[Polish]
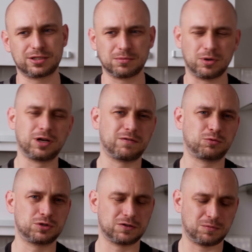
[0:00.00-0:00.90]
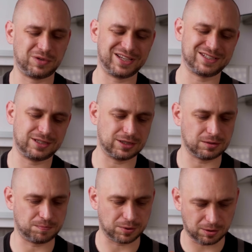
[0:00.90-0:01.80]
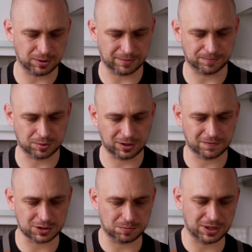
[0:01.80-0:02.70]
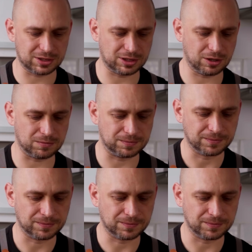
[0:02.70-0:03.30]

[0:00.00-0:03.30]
tą okrywą tłuszczową jest jeden problem, ponieważ między nią